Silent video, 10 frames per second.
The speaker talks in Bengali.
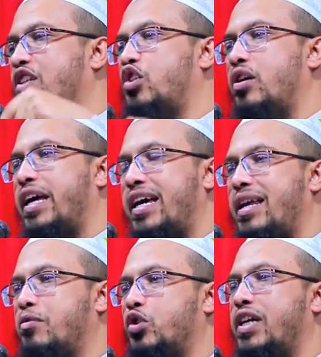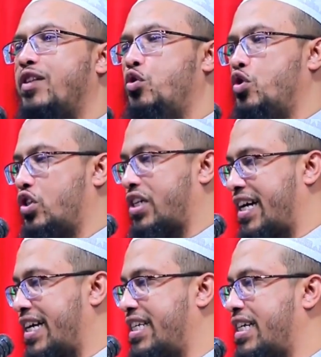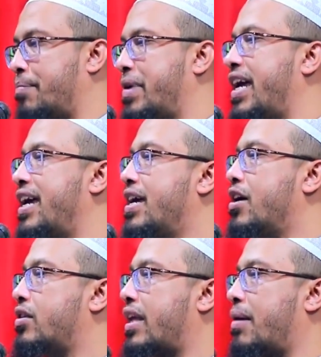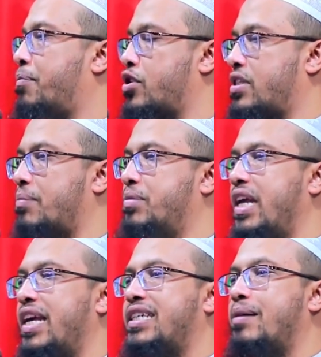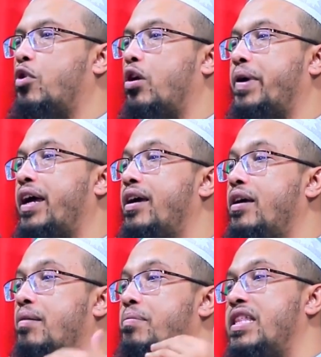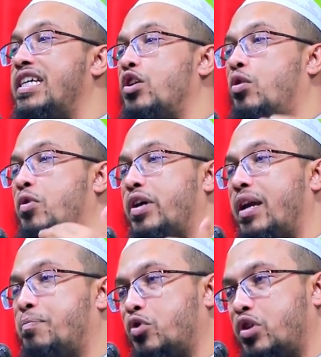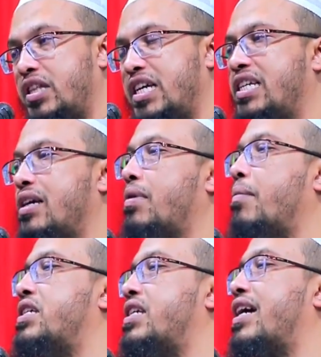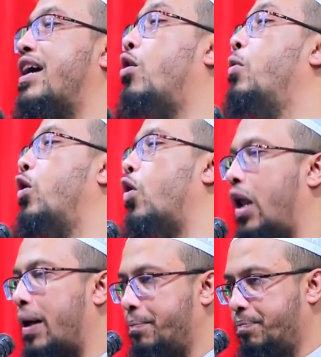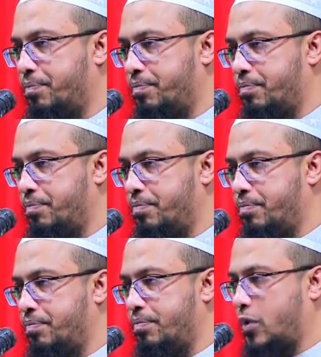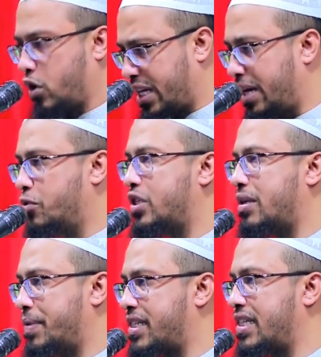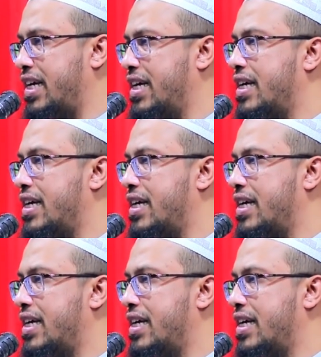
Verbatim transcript: একজন এখানে বসে দুজন সাক্ষীর সামনে তারা প্রস্তাব দিলে সে বলবে বিদেশে অমুকের প্রতিনিধি হিসেবে আমি সেটাকে কবুল করলাম কথা কি বুঝাতে পারছি